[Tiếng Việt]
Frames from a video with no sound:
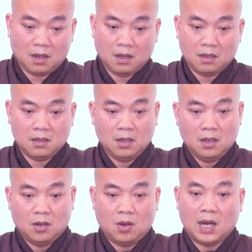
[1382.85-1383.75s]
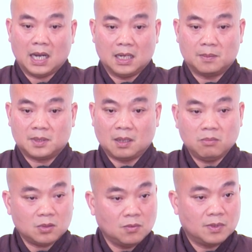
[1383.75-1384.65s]
có hòa hợp
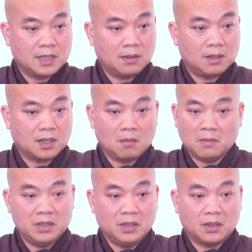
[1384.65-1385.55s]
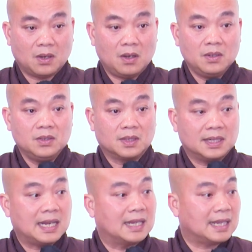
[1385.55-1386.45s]
sống chung với nhau là không bao giờ có được
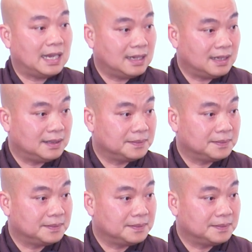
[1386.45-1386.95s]
cái trạng thái này.